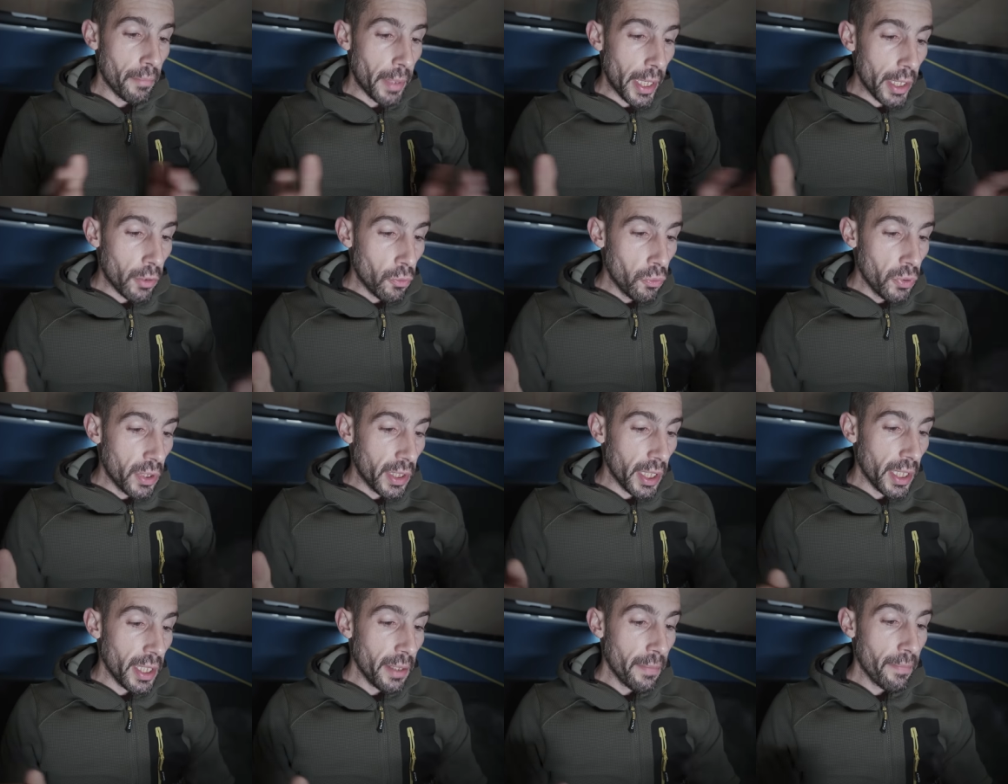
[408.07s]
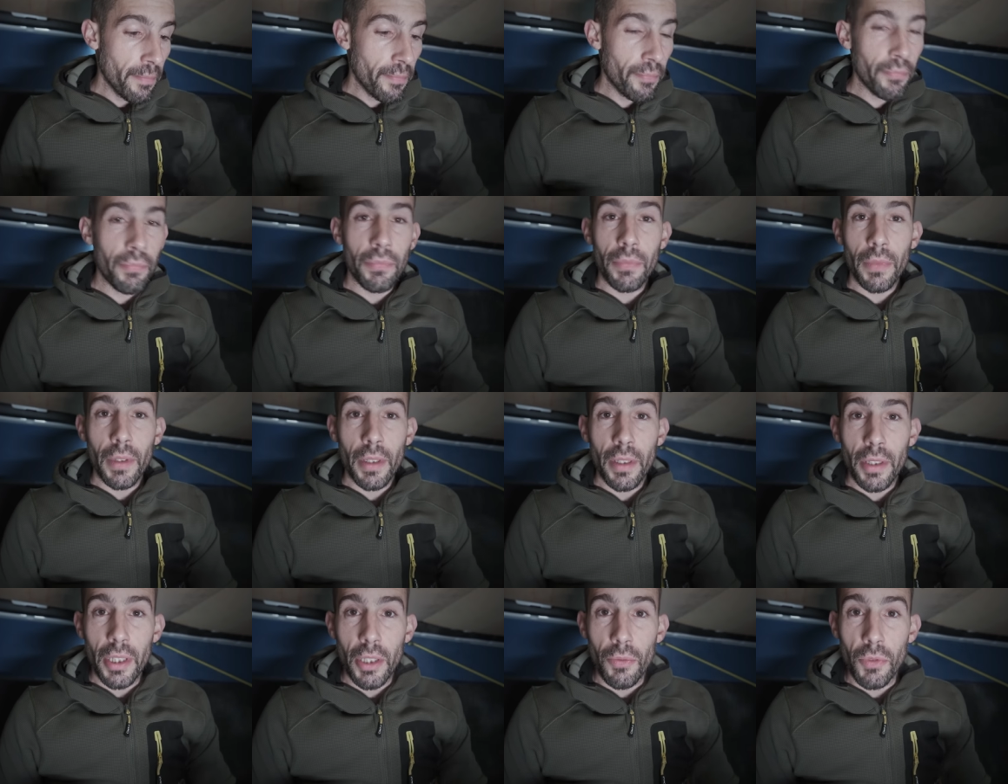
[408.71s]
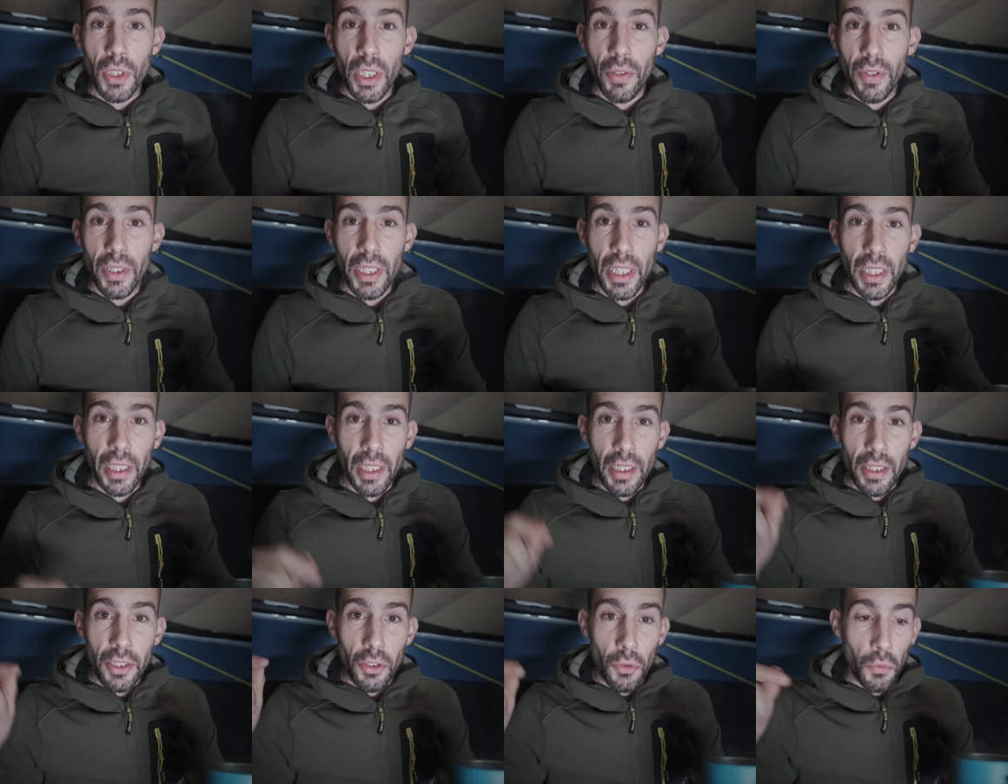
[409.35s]
Bah écoutez, si vous avez des
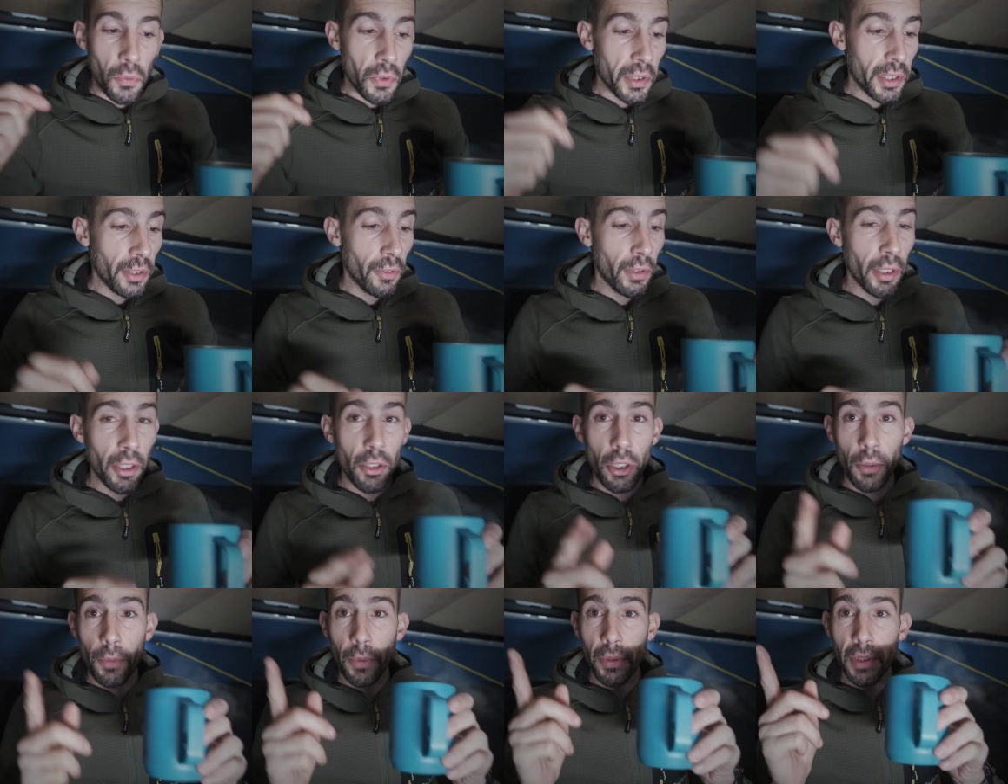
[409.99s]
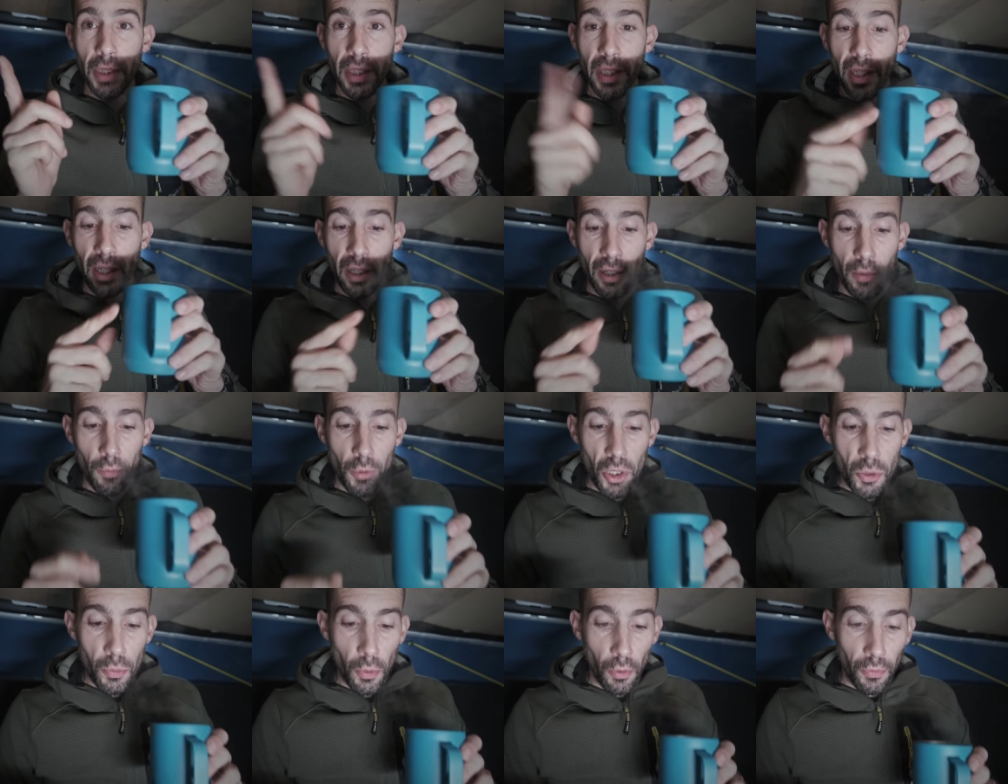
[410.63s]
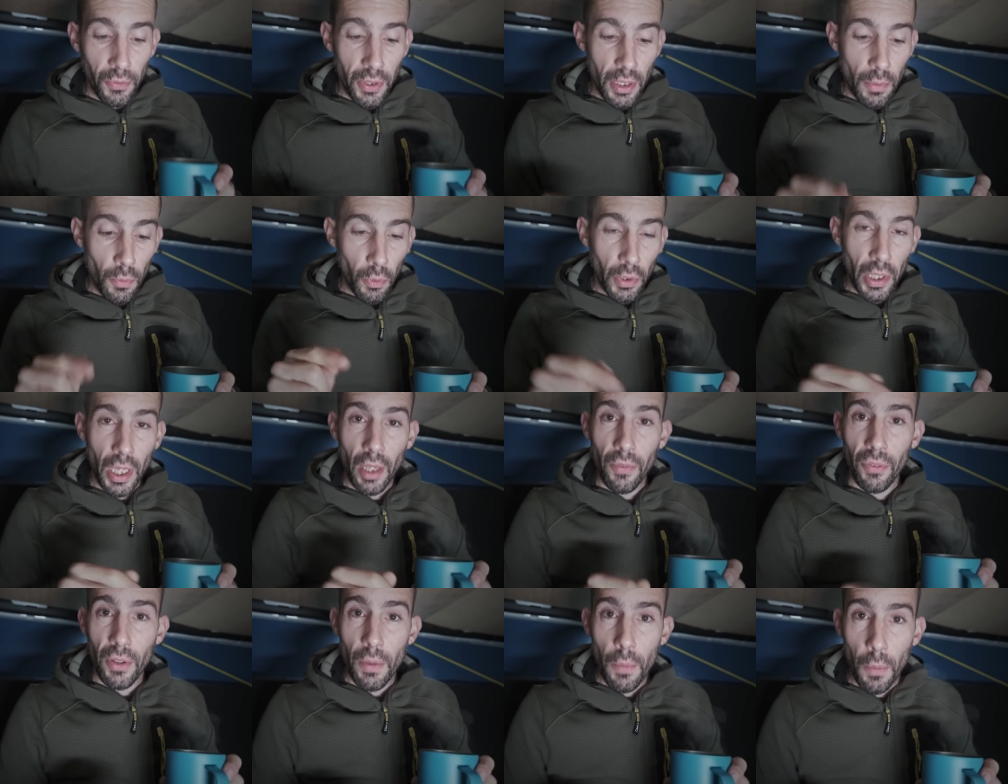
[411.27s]
questions, sans les commentaires, moi je m'enfile mon
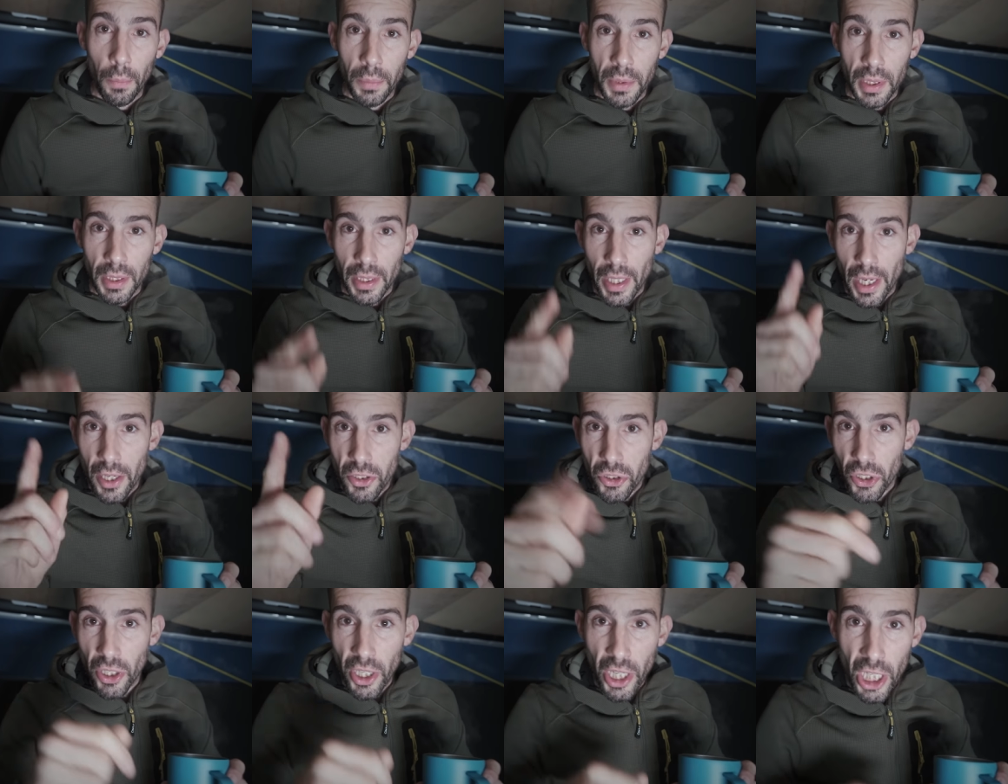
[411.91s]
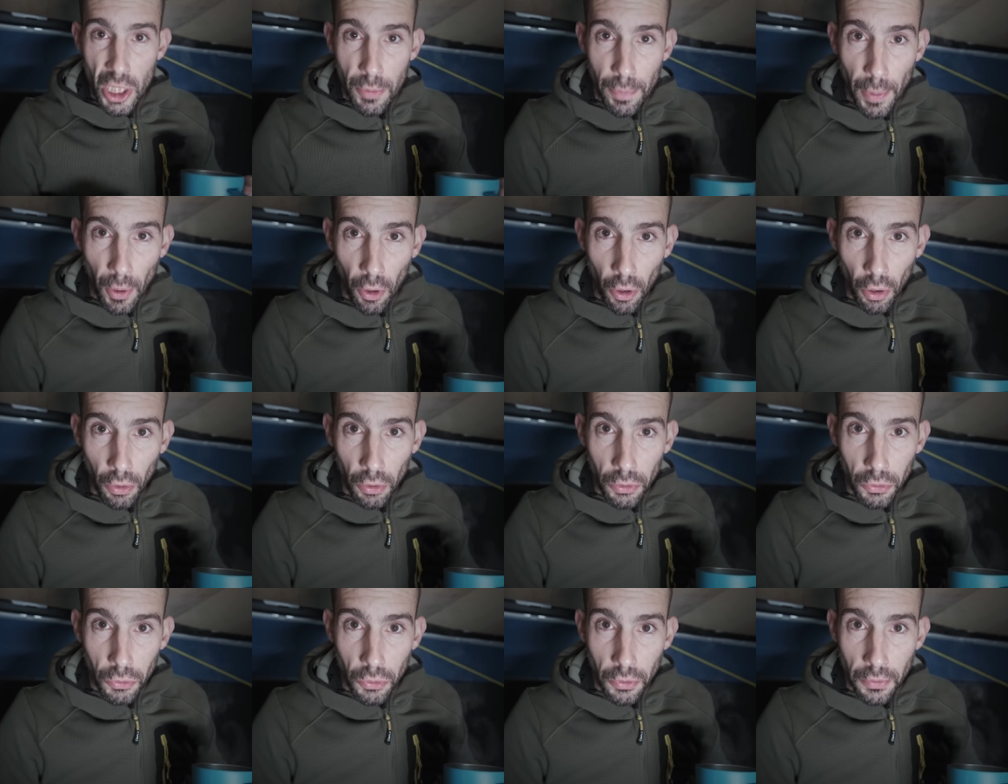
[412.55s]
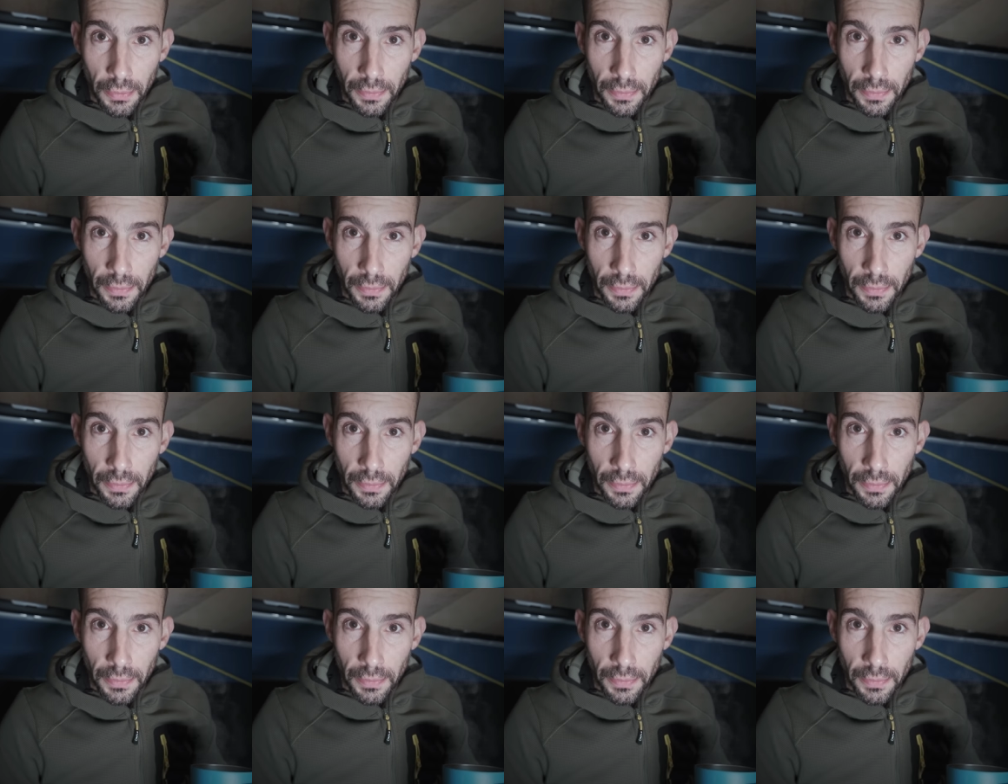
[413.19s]
café, mon petit déj, et je pars en rando.